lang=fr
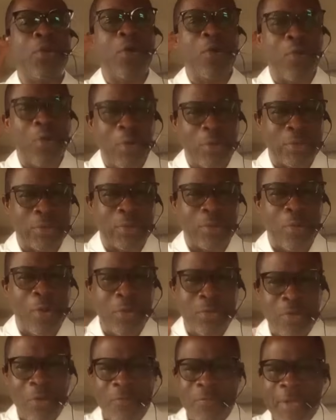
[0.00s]
rend compte,
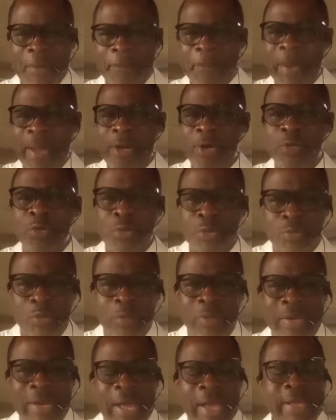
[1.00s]
quand on vient parler de
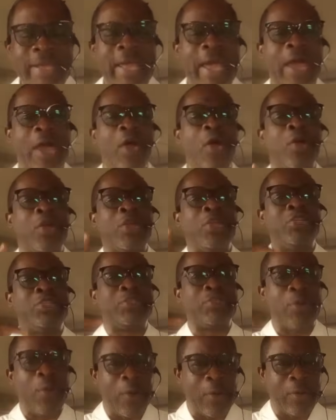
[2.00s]
celui-là, il y a un qui
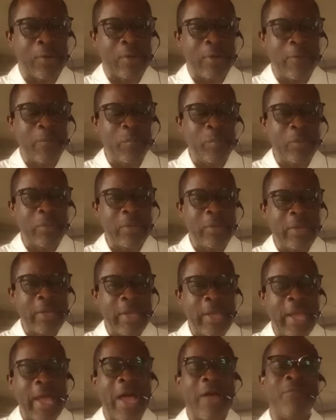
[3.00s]
sort
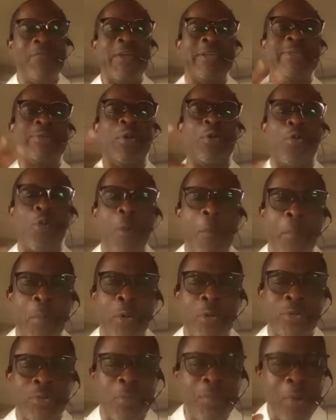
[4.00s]
avec son
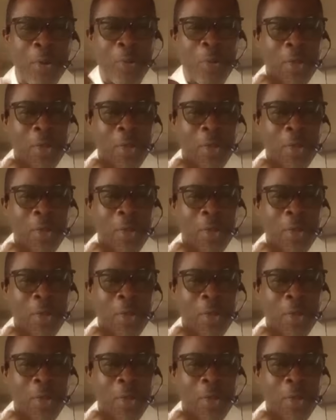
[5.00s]
comportement.